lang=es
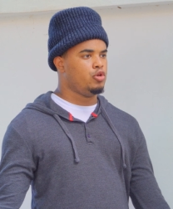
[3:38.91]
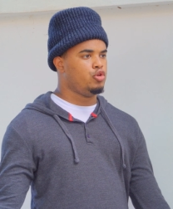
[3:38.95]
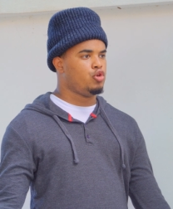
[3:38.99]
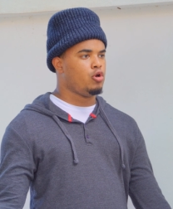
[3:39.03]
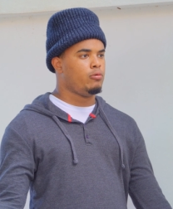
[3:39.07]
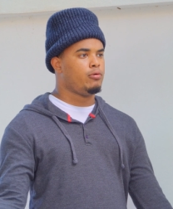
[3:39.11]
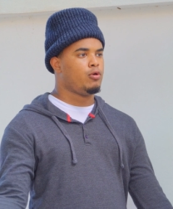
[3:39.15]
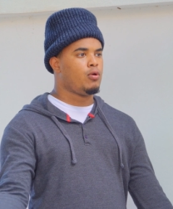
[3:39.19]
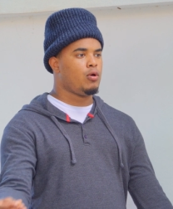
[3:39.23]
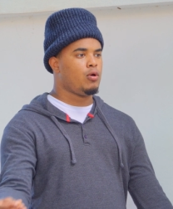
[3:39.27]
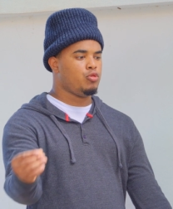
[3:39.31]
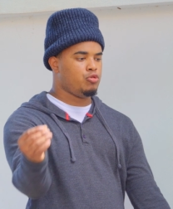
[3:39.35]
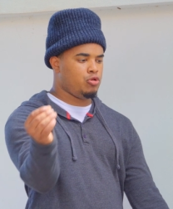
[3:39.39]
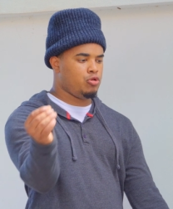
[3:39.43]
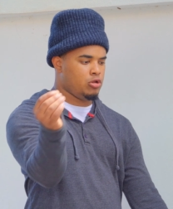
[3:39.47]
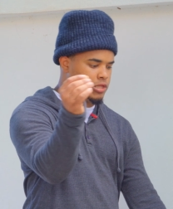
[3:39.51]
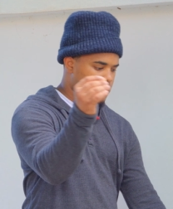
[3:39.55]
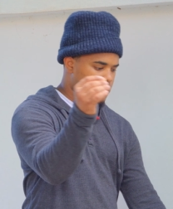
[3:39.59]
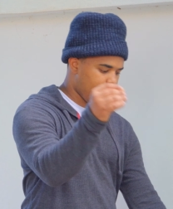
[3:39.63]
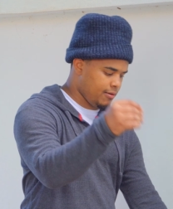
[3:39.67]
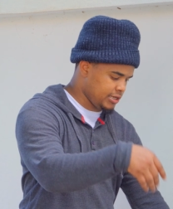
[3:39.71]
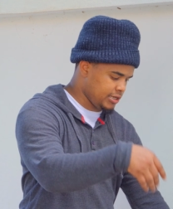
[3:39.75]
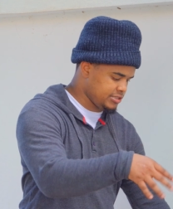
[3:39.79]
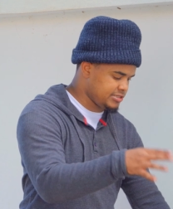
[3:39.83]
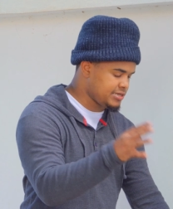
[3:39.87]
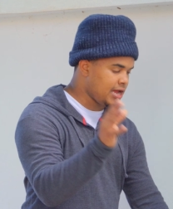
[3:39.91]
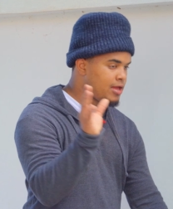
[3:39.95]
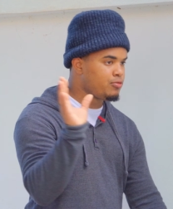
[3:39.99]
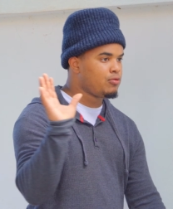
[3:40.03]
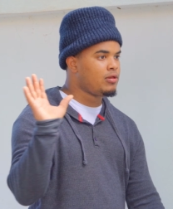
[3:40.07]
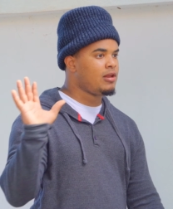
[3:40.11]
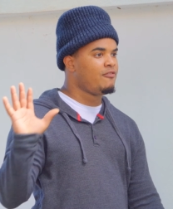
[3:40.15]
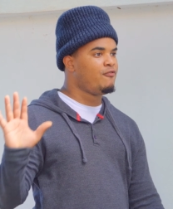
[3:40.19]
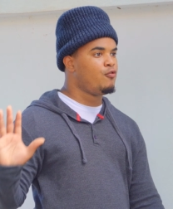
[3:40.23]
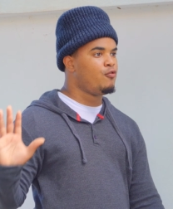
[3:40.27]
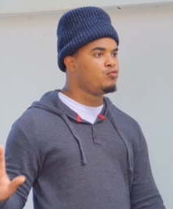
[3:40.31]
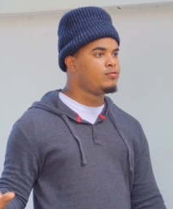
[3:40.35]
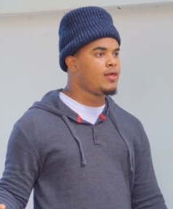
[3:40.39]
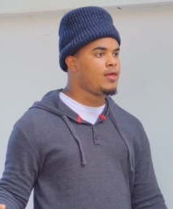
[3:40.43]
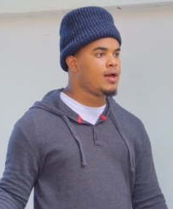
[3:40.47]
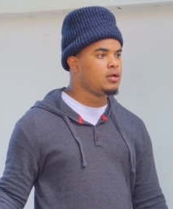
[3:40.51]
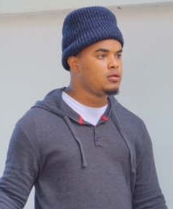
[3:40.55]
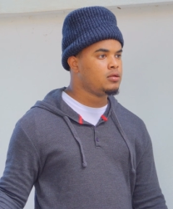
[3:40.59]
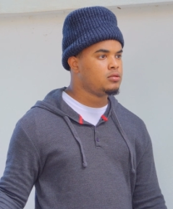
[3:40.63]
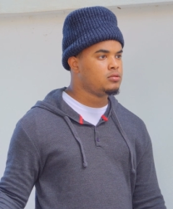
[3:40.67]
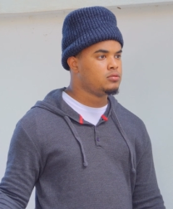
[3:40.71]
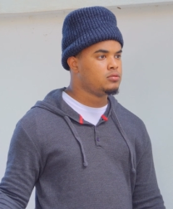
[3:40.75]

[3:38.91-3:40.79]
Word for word: yo vi cuando lo estaban echando la funda.